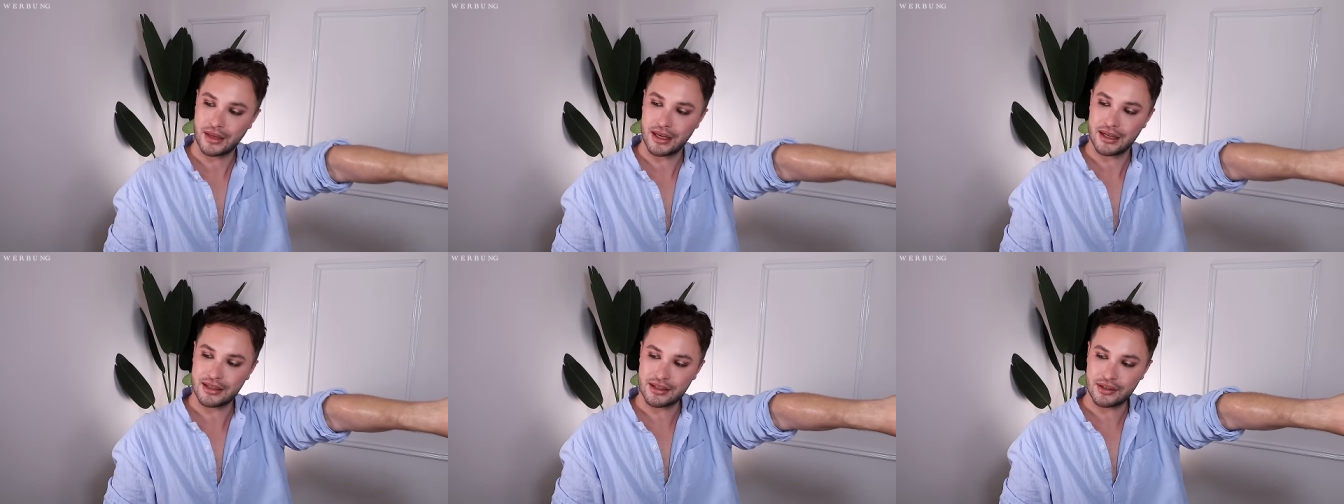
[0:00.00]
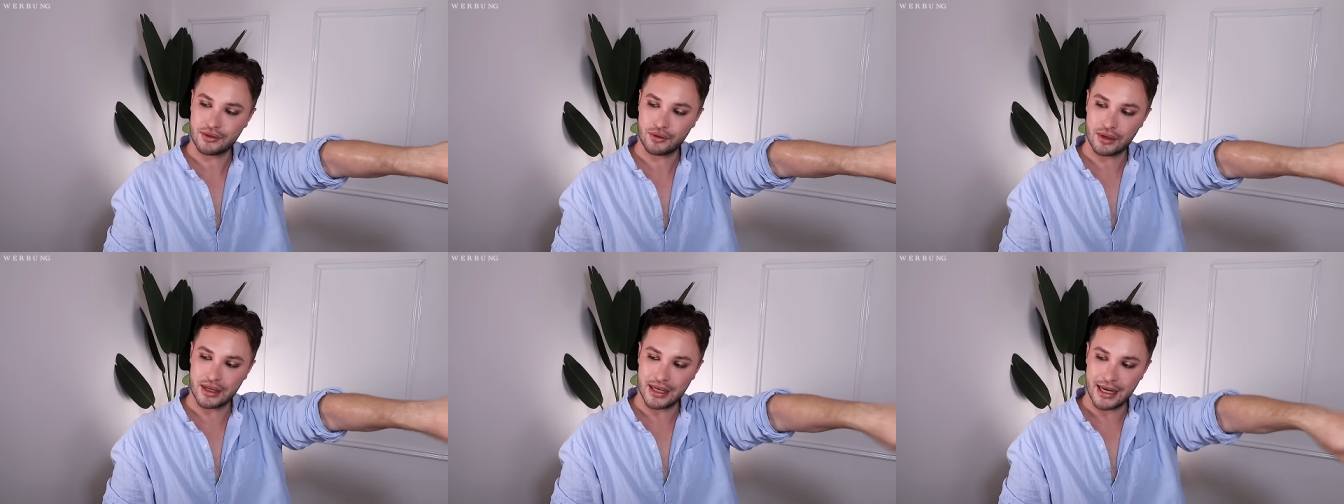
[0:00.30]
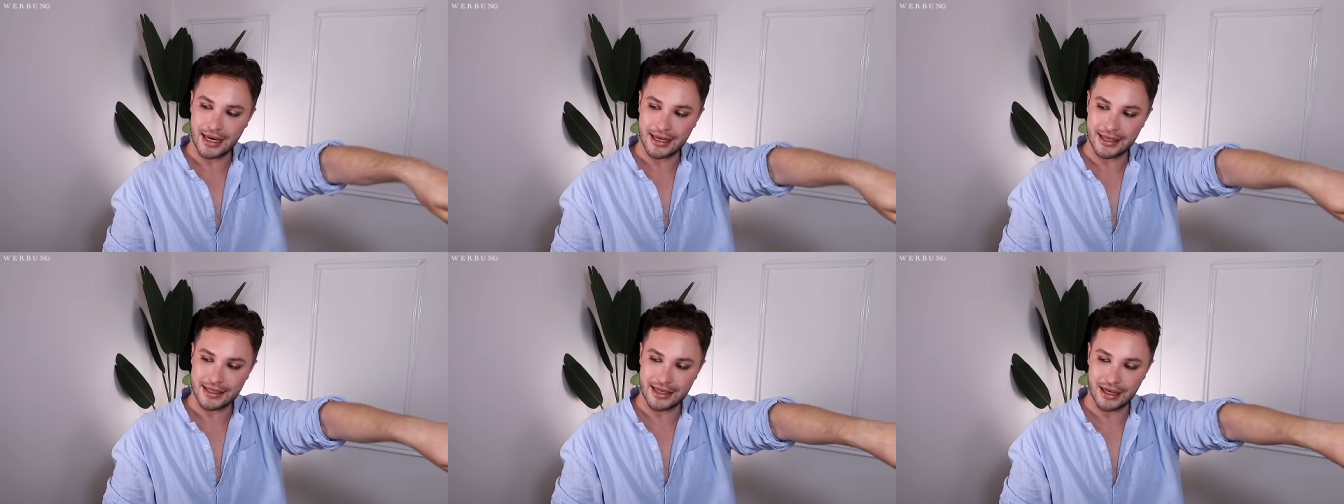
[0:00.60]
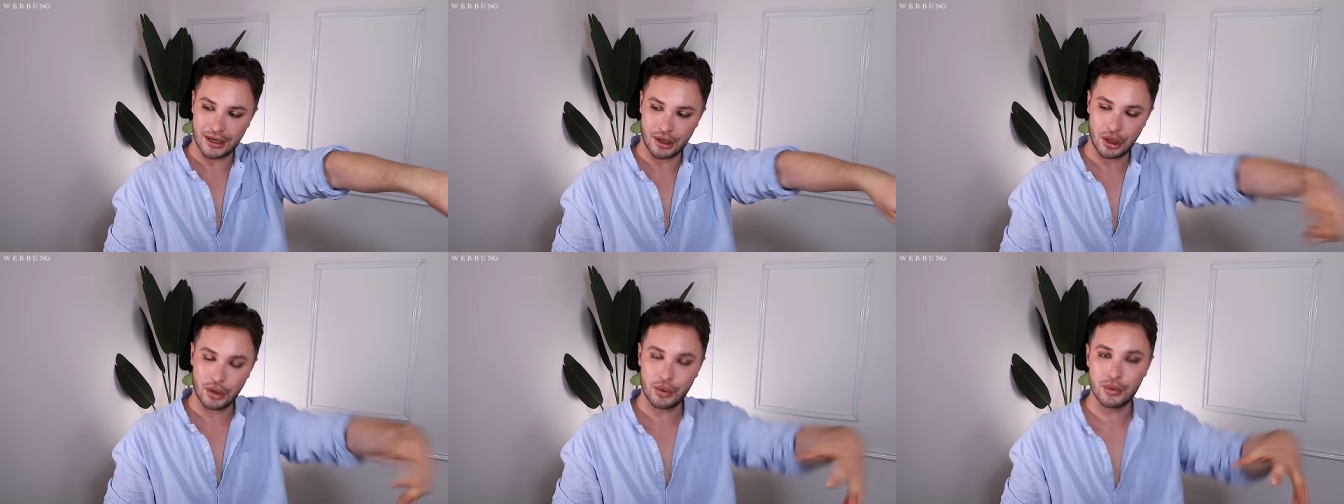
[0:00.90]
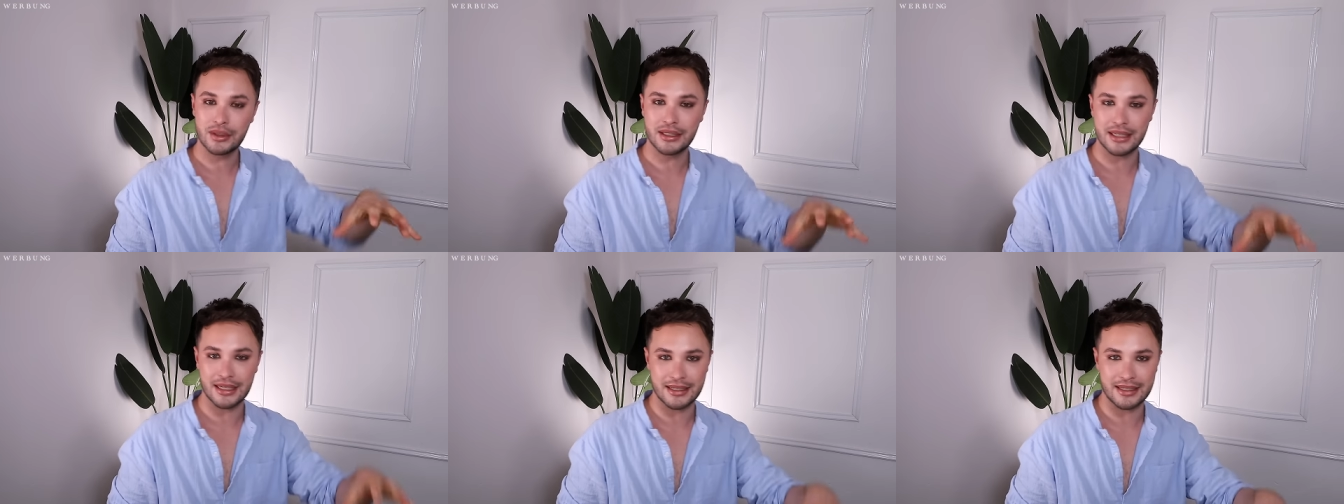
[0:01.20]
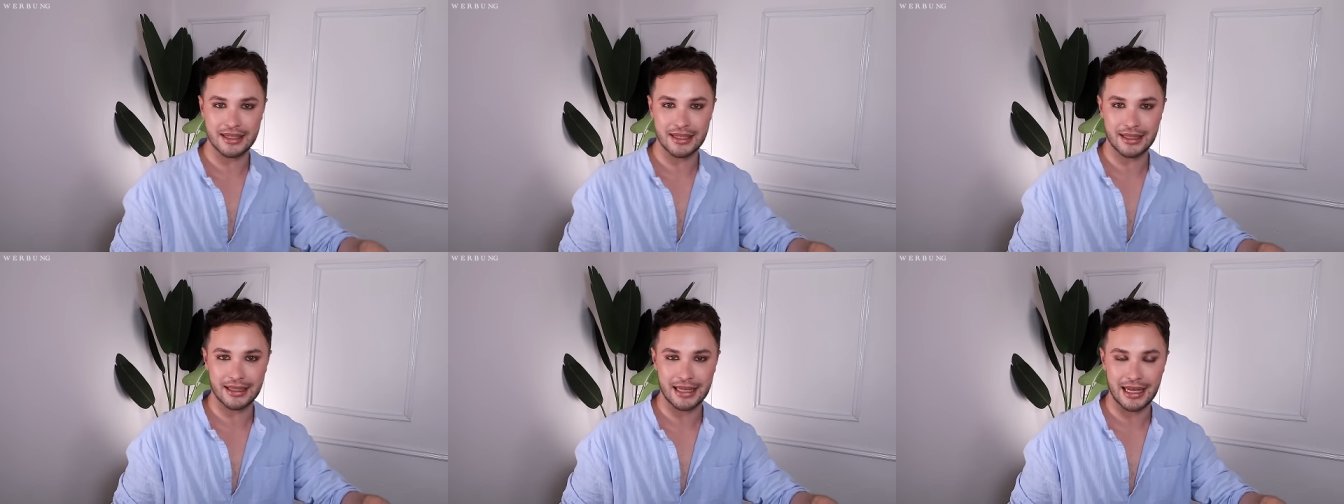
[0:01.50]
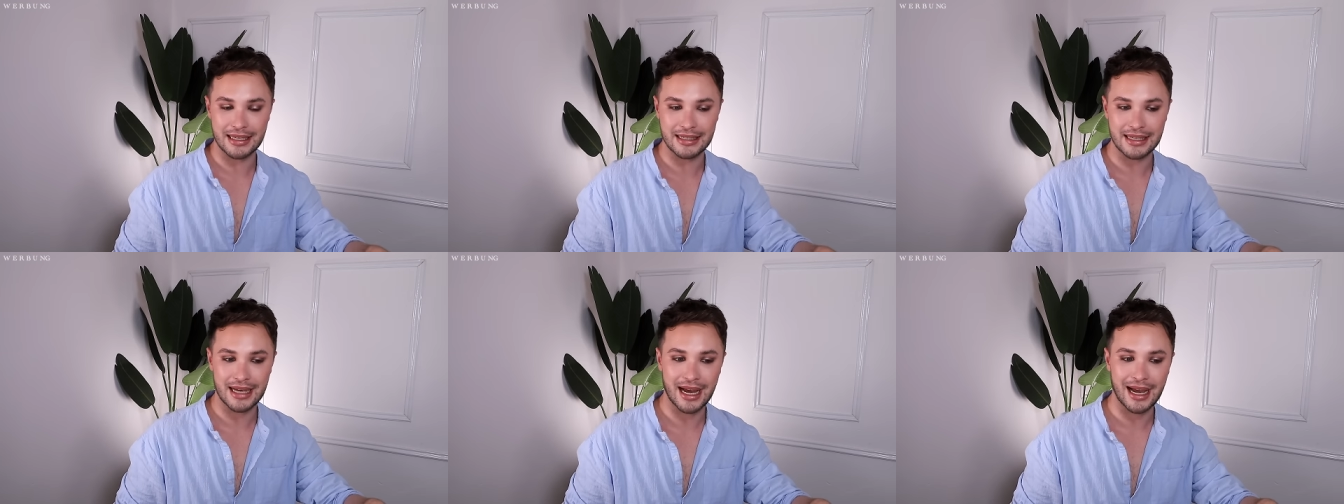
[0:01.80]
Es ist so ein leichter Glow, der zieht
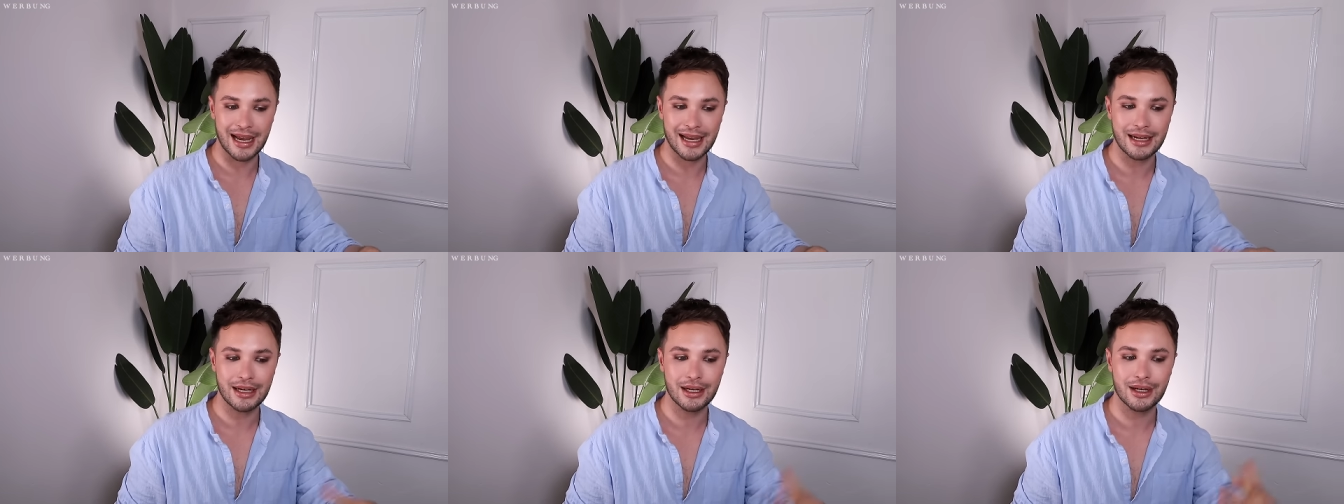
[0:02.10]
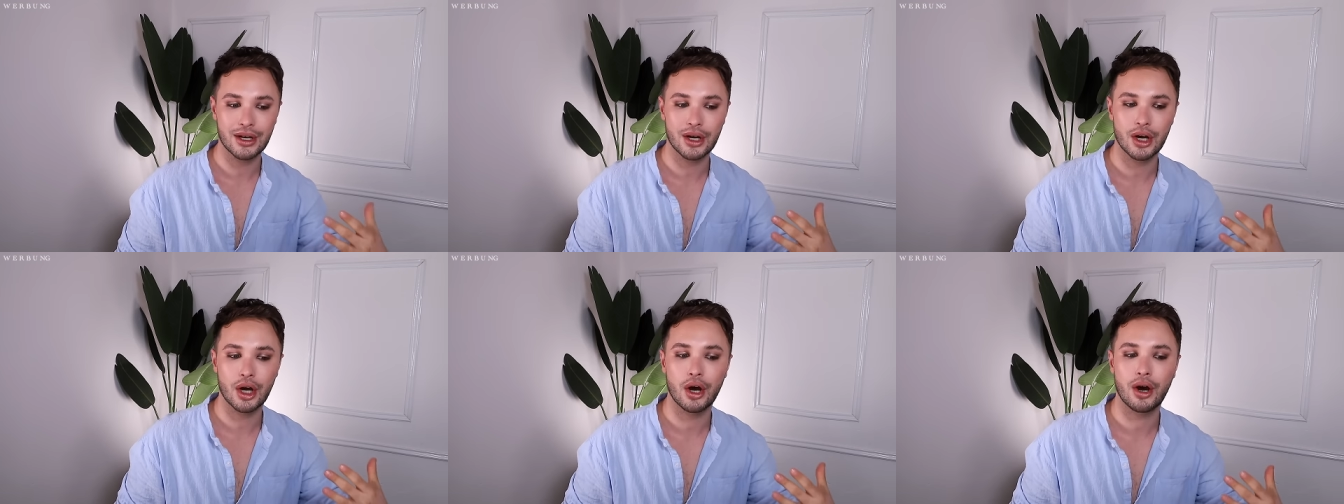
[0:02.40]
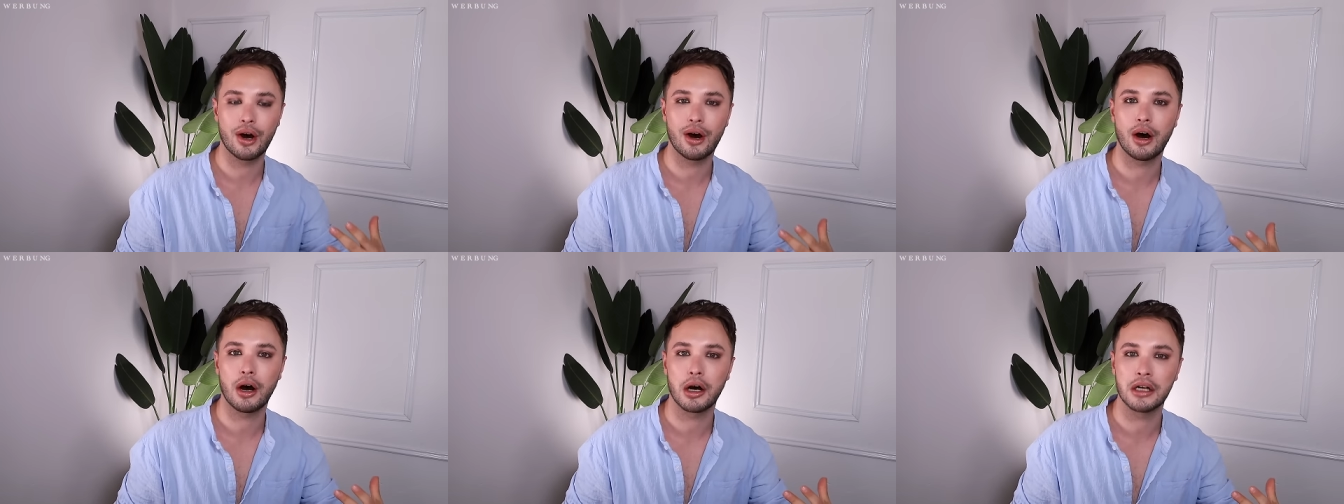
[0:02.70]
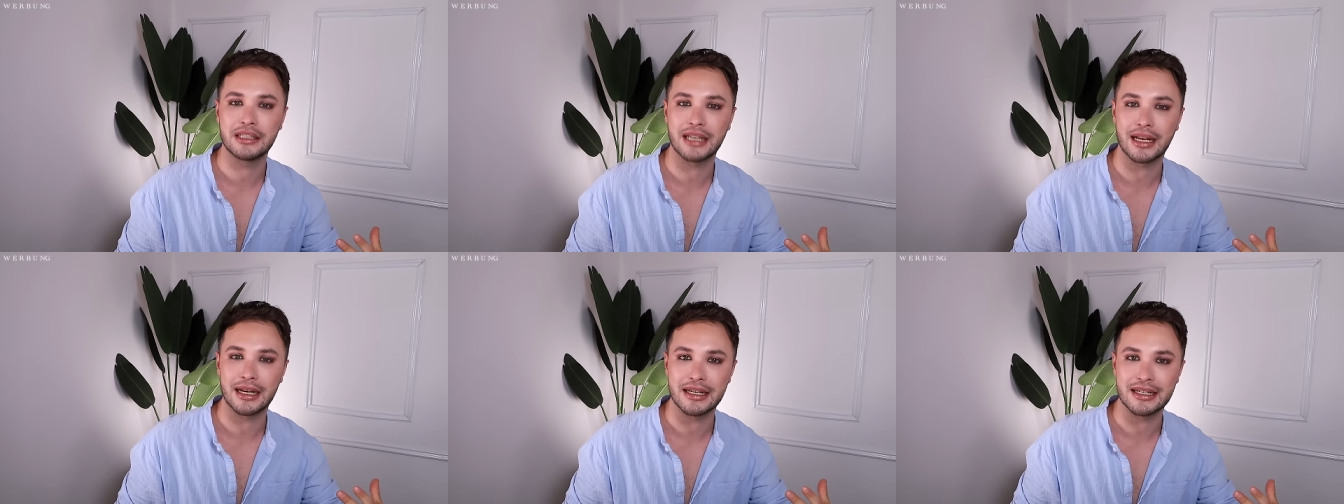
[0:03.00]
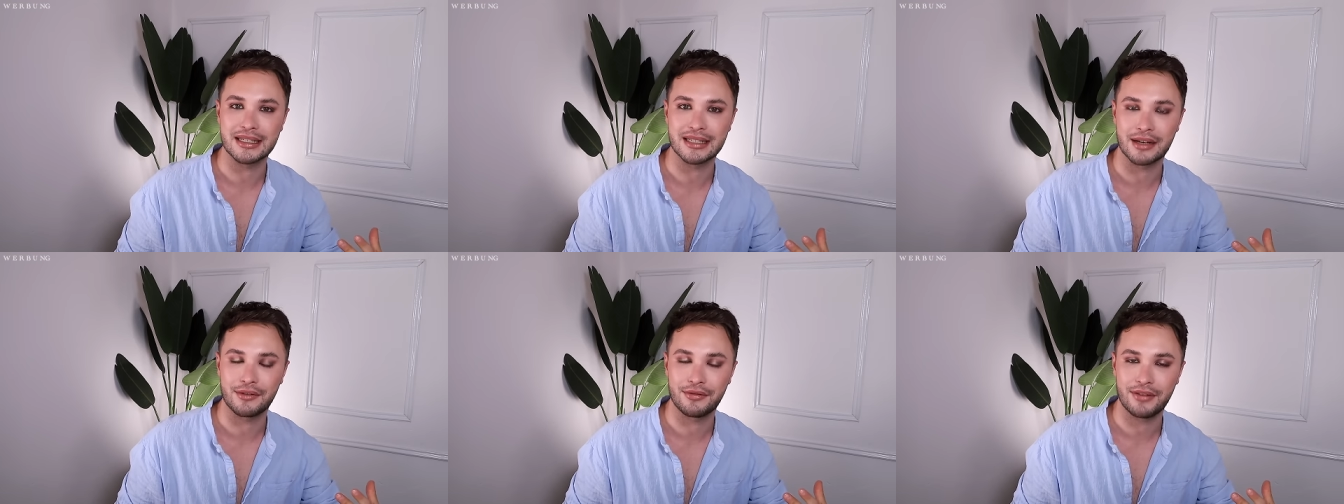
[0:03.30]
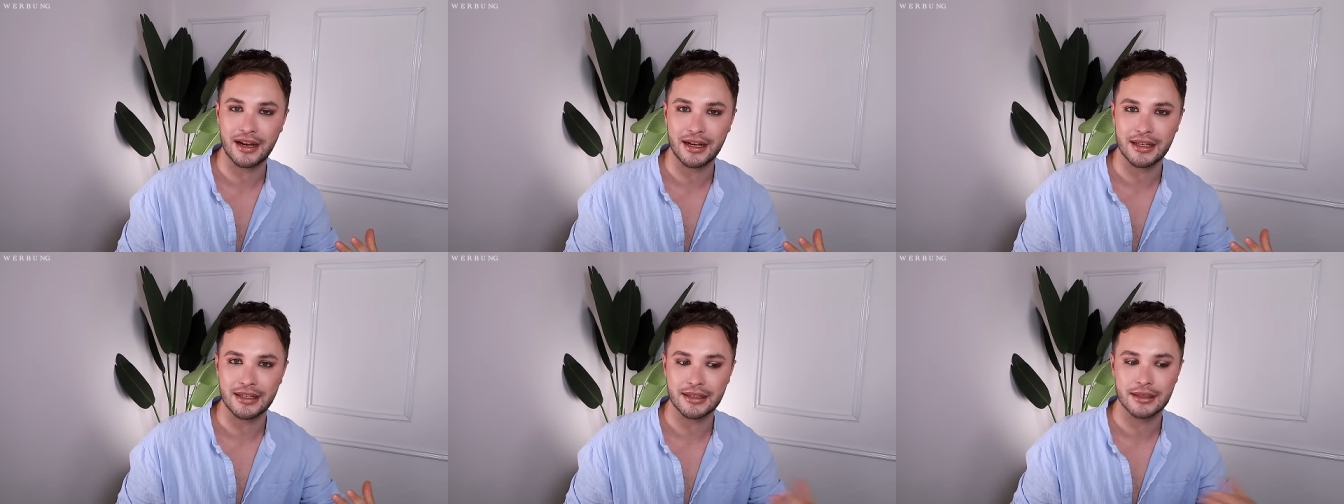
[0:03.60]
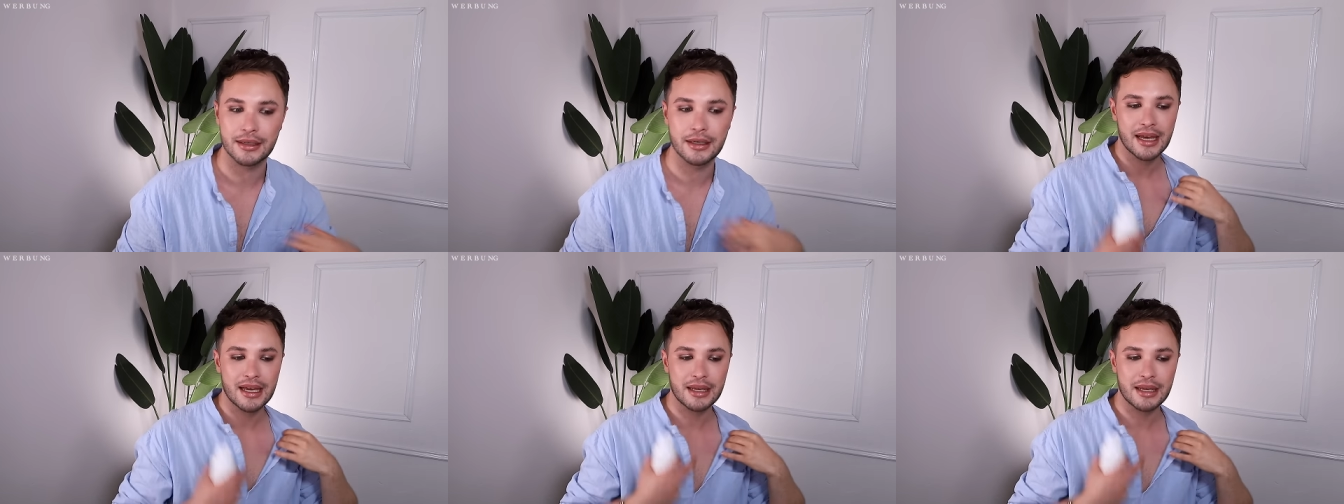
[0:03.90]
gleich ein und dann ist das fertig.